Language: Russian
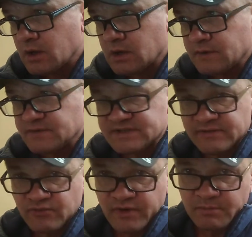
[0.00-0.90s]
В
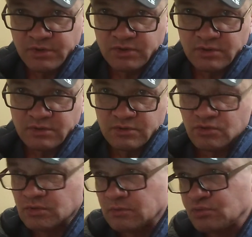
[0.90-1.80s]
основное время э,
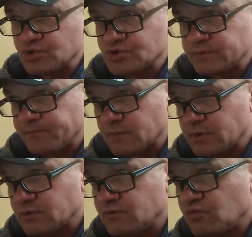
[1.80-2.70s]
тотал больше э,
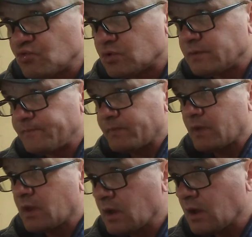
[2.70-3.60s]
двух.
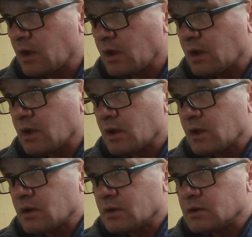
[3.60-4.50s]

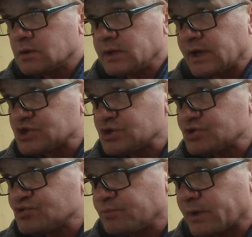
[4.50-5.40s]
Дальше
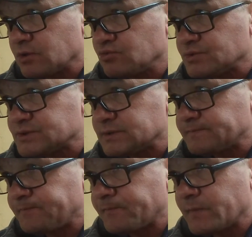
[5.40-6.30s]
еще прогнозы
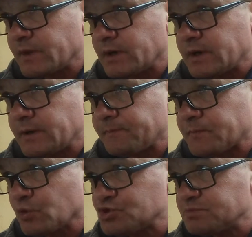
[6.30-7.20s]
на...
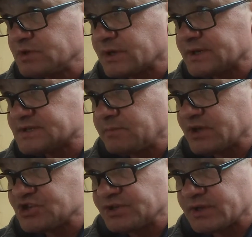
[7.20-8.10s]
Очень мне нравится
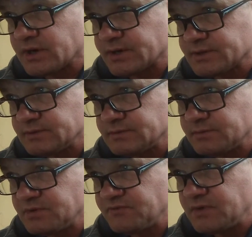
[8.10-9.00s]
матч Антрахт
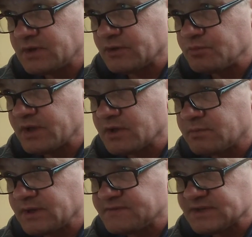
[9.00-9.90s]
Бенфика. У меня
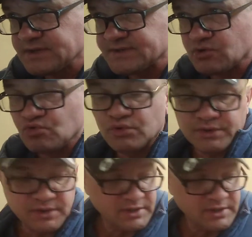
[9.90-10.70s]
Германия всегда заходит. И